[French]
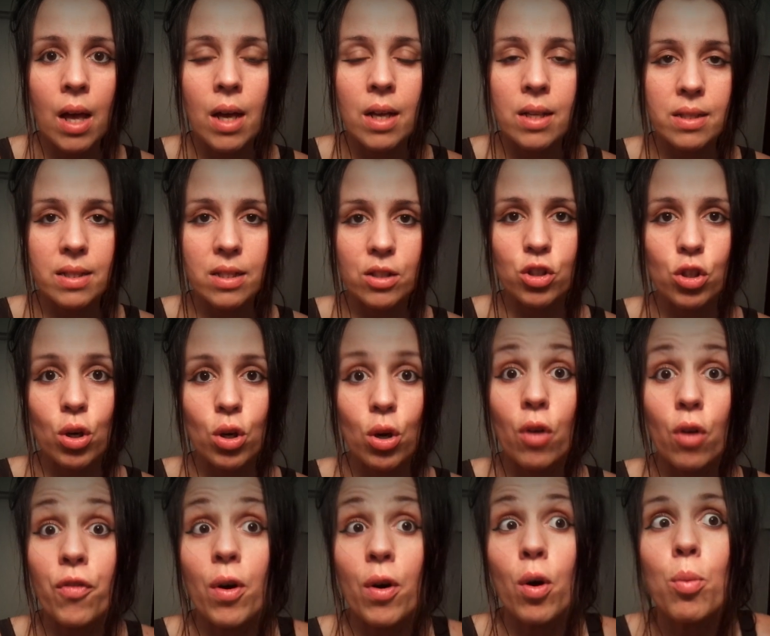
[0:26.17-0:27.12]
C'est genre,
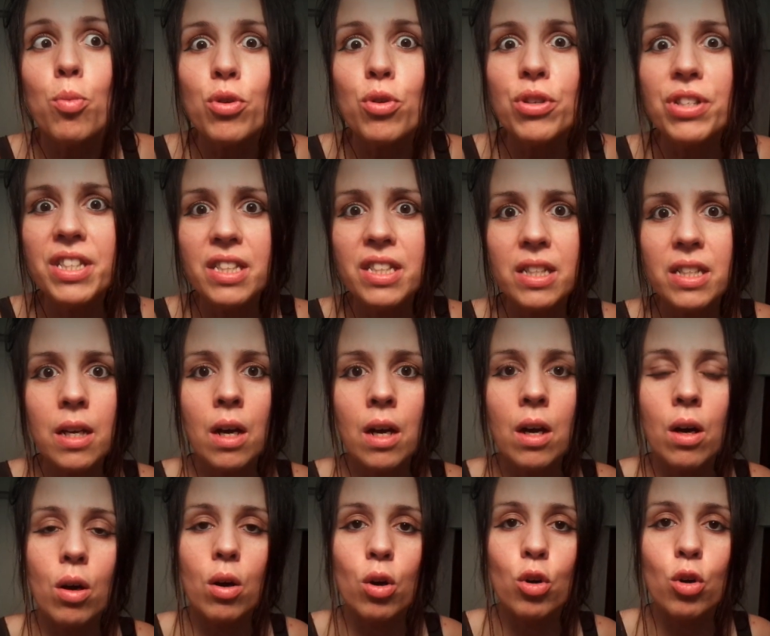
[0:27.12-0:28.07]
enfin on me dit,
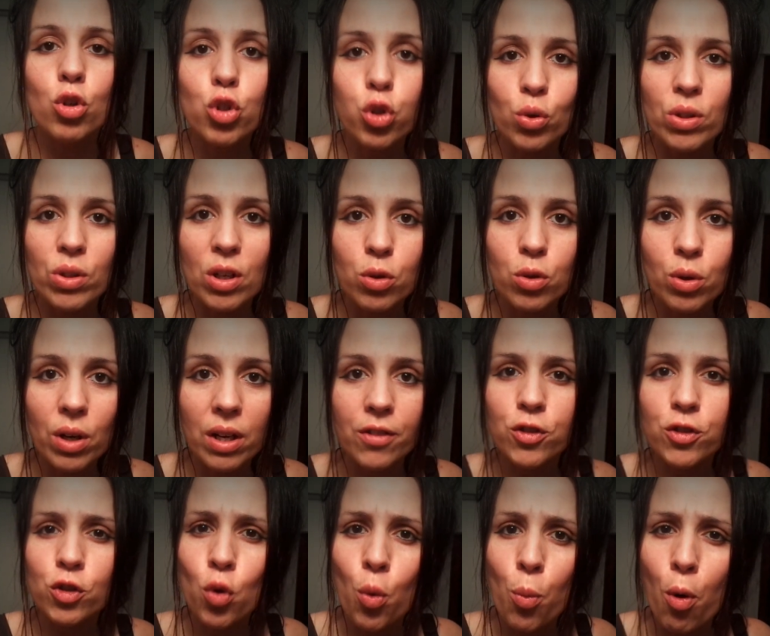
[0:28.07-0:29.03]
euh, le journal de rêve,
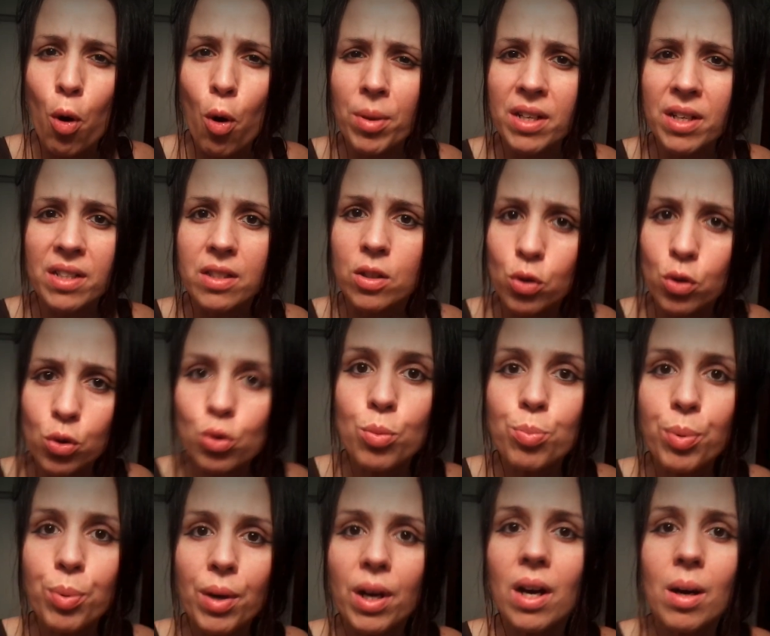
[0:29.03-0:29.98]
je comprends bien que c'est
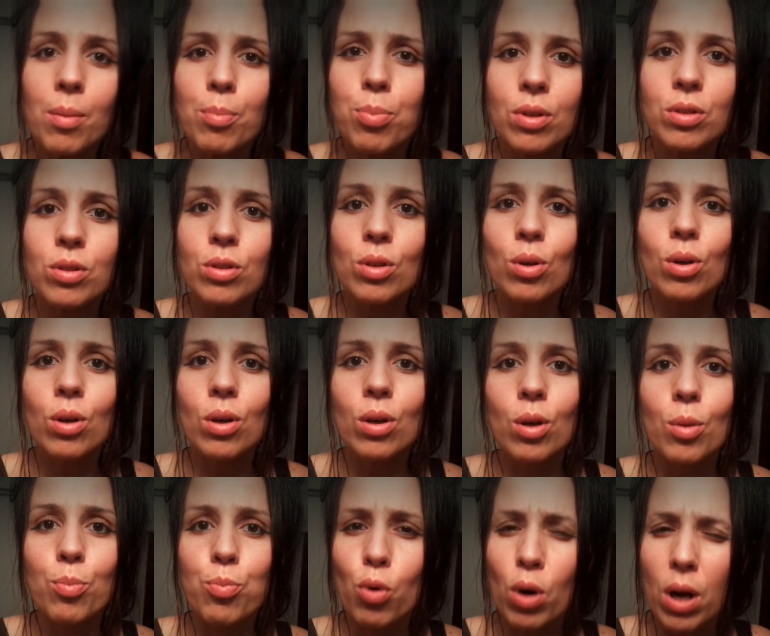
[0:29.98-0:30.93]
super important
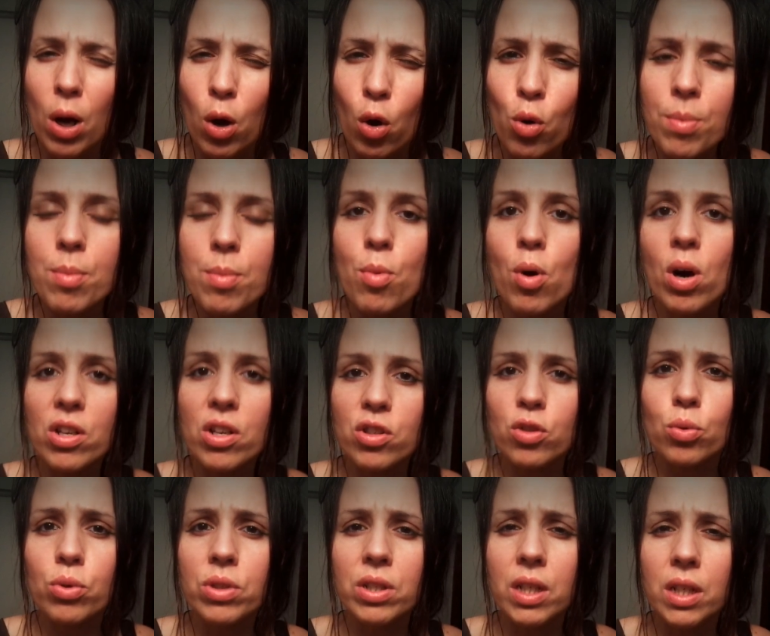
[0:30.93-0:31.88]
euh, pour la
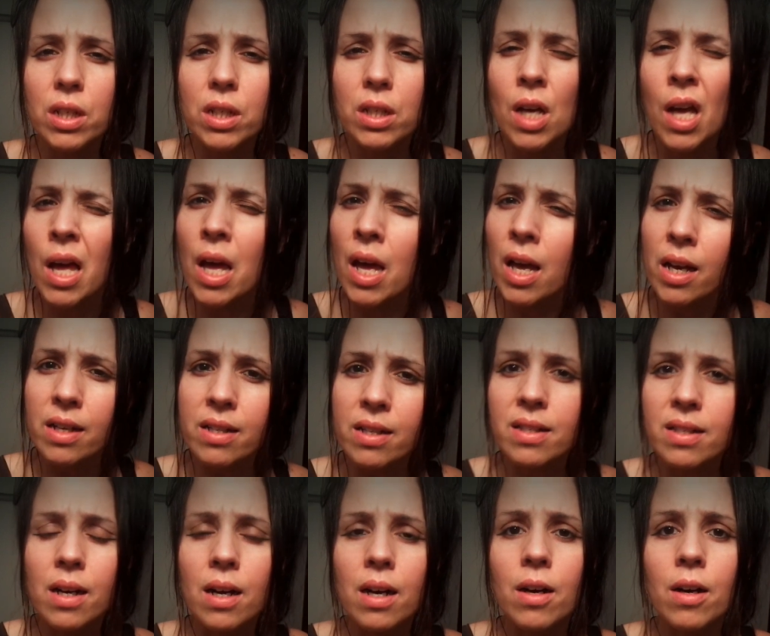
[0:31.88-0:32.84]
remémoration onirique et que
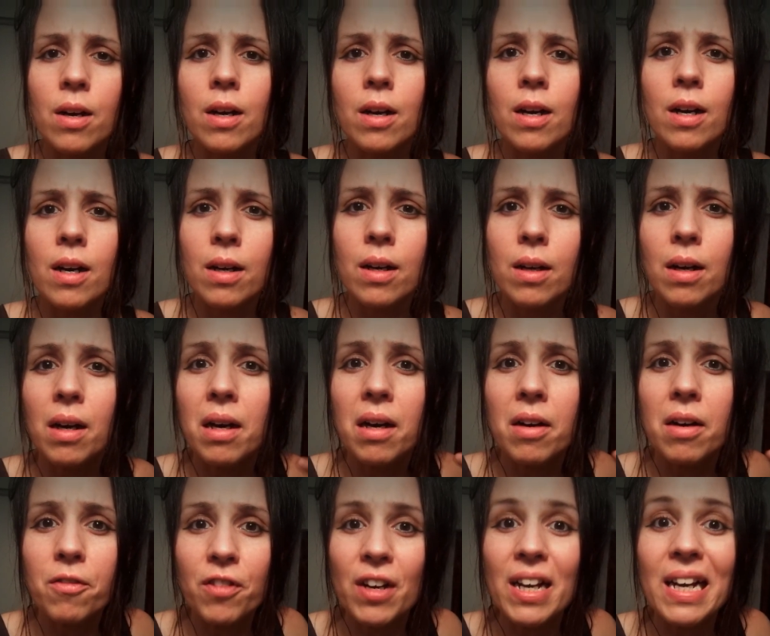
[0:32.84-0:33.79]
ça a
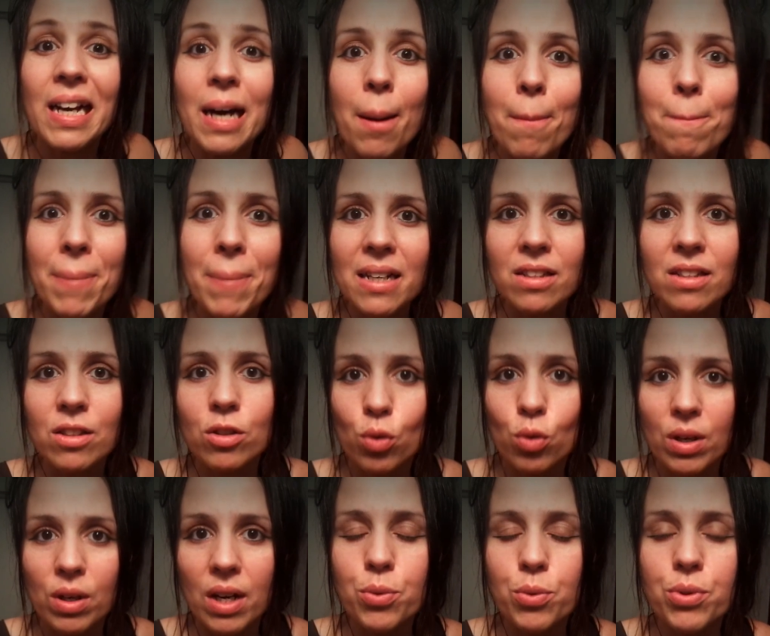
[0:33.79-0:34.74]
un, vrai impact
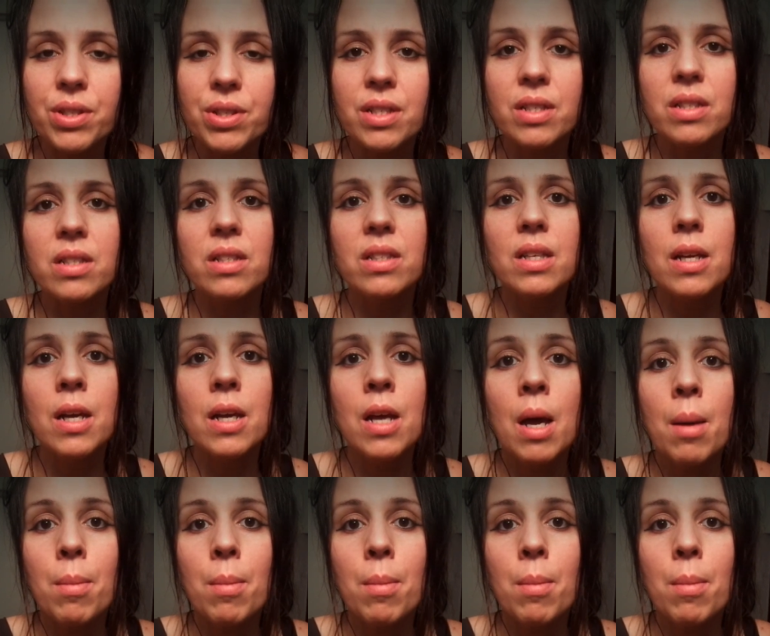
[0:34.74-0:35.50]
sur la lucidité.